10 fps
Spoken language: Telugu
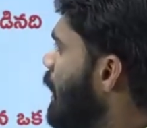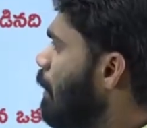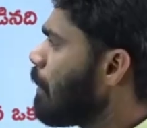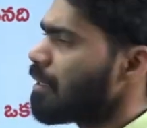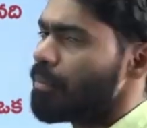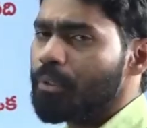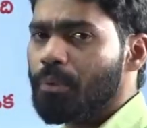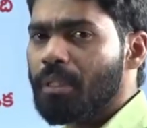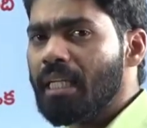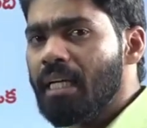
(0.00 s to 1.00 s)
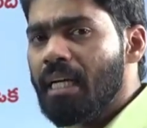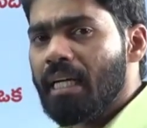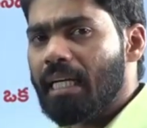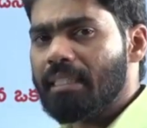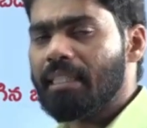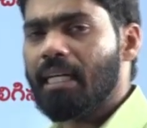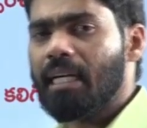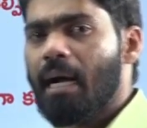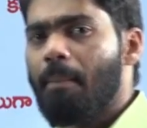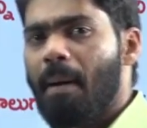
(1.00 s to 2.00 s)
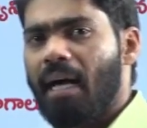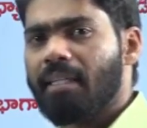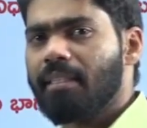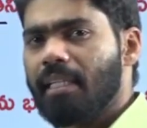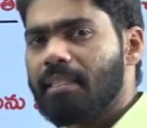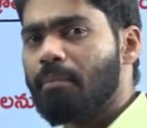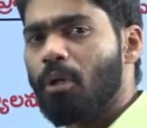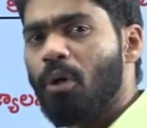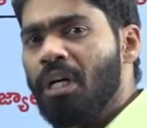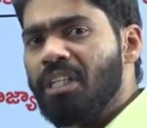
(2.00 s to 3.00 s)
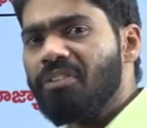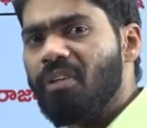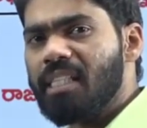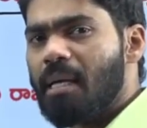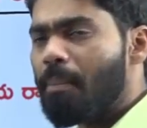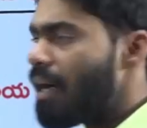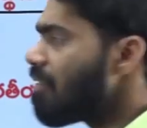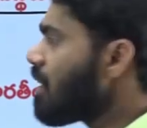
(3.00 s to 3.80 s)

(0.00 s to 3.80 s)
మీకు ఏమర్థమవుతుంది ఖచ్చితంగా భారతదేశంలో ద్విసభా